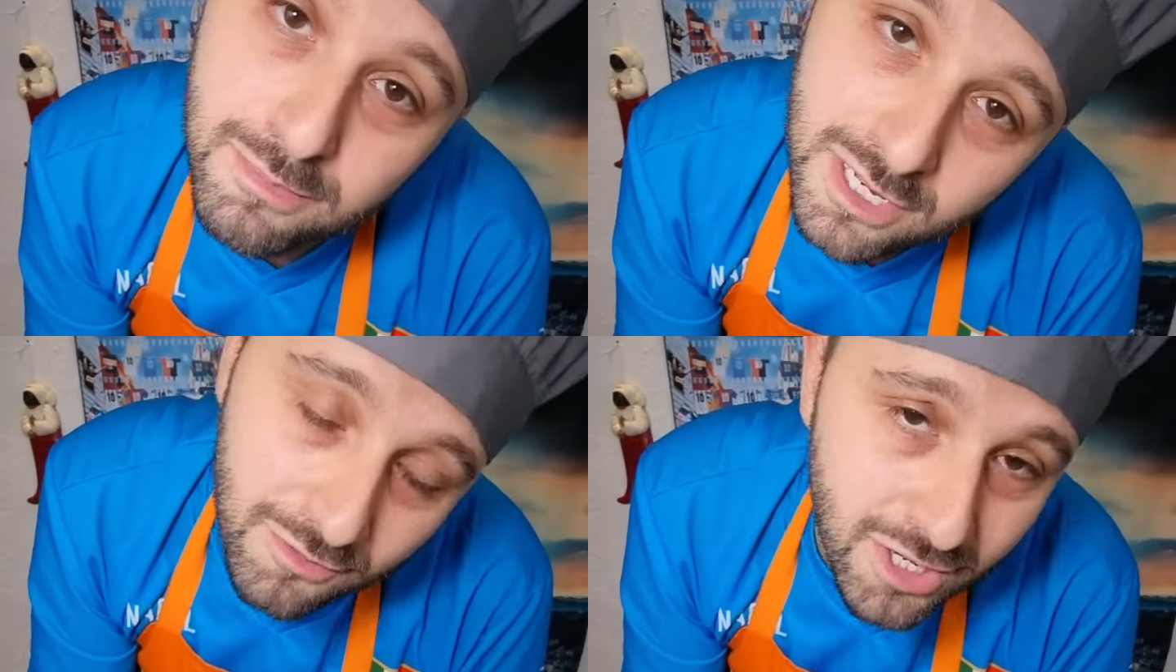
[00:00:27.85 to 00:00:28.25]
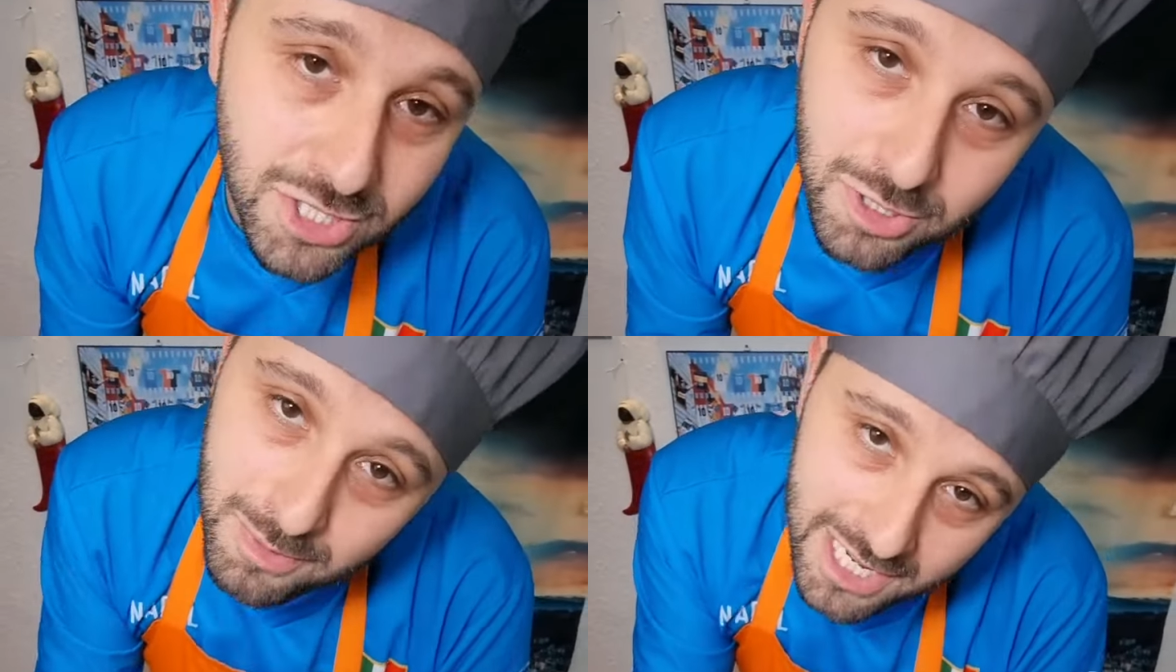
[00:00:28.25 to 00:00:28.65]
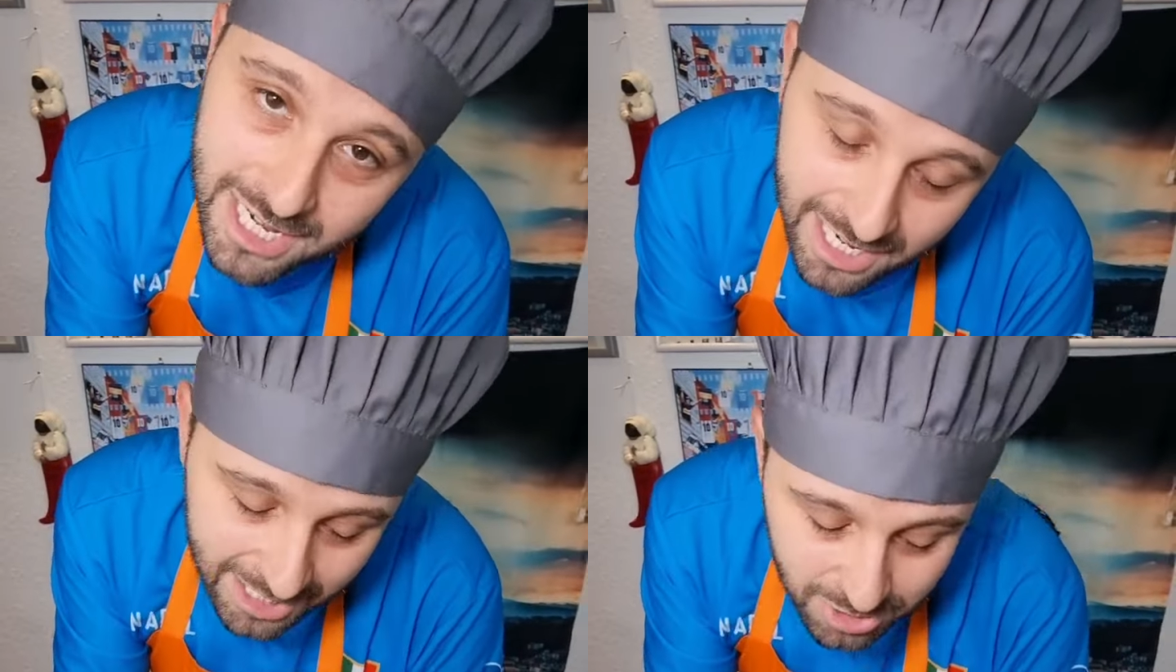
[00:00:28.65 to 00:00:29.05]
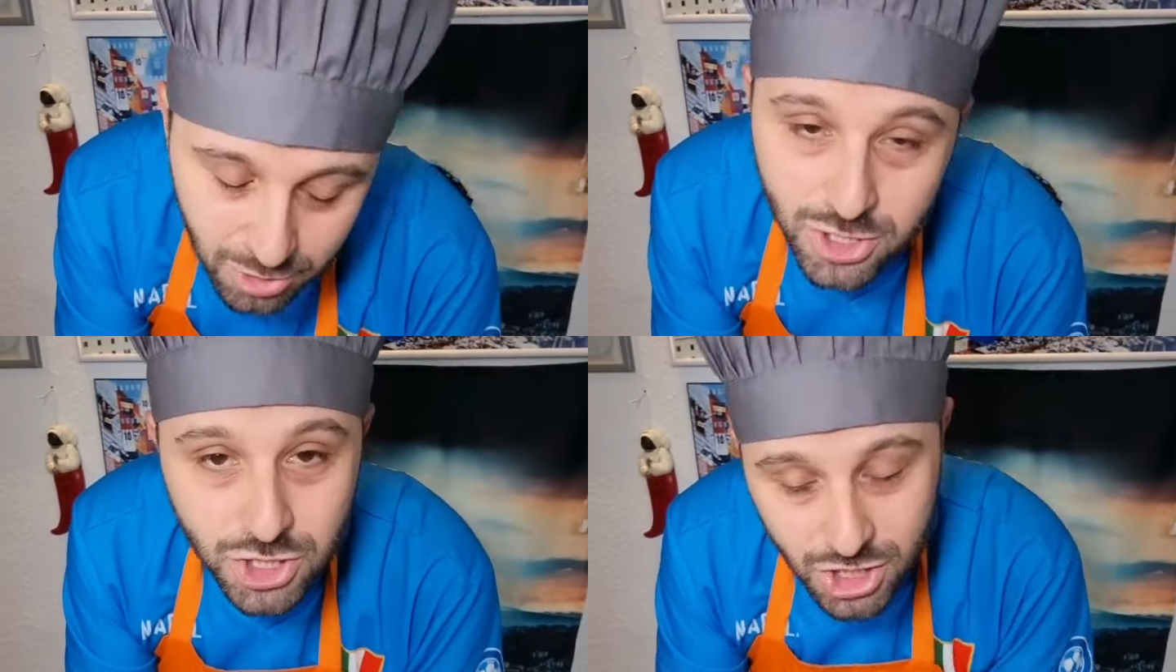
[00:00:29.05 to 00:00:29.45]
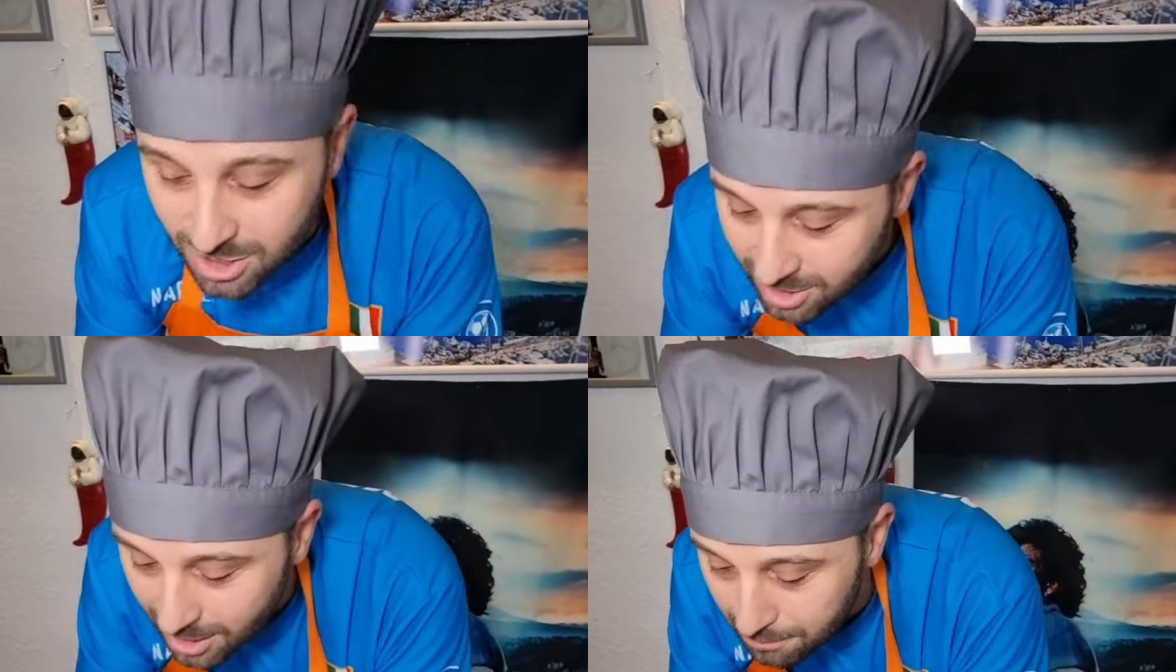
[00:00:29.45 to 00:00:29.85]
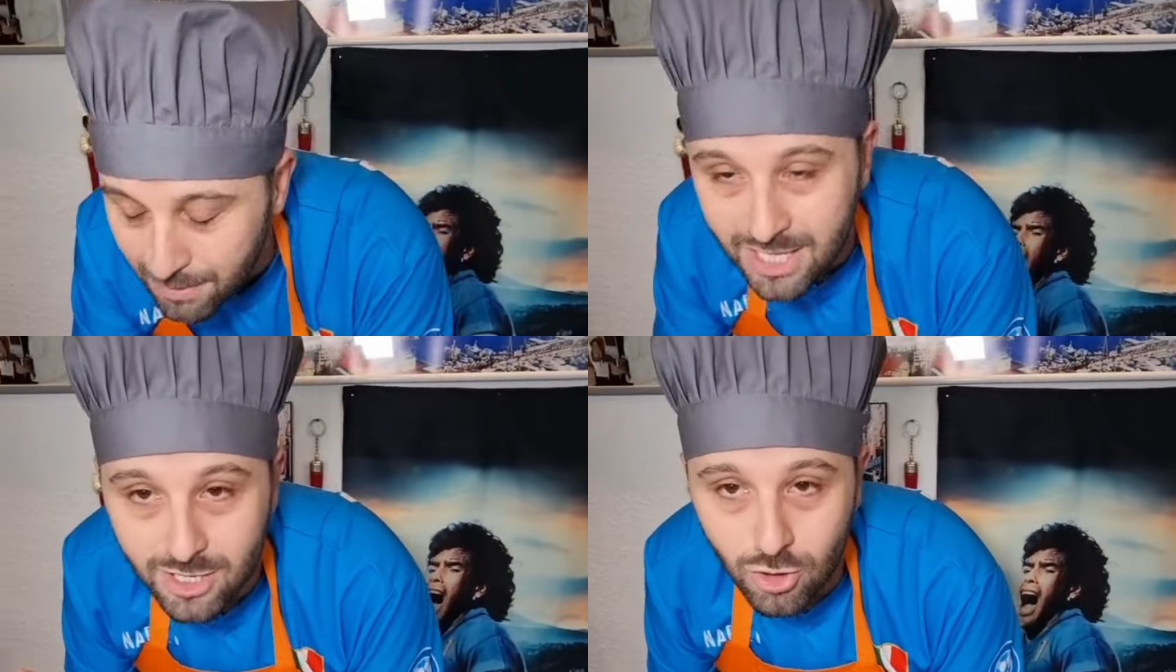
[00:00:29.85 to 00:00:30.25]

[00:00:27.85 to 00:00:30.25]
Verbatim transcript: mi riferisco magari alle donne incinte che in media